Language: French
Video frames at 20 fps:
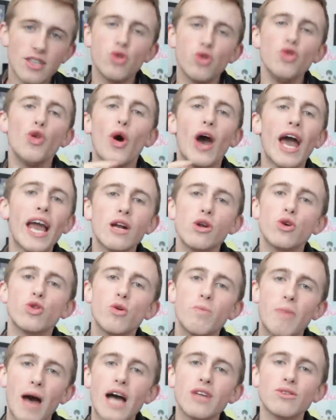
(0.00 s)
C'est une règle
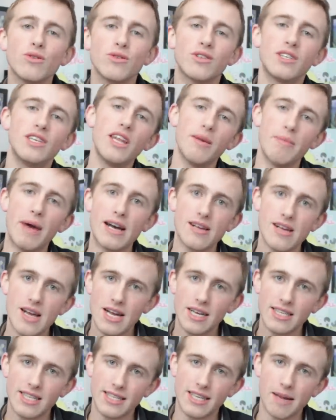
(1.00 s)
de base au cinéma,
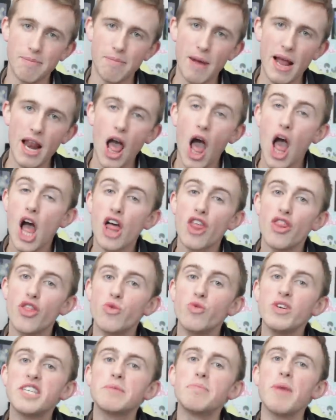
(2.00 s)
ça s'appelle
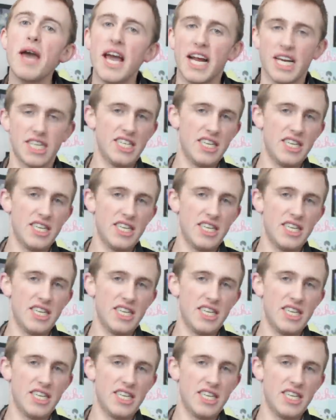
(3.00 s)
the respect.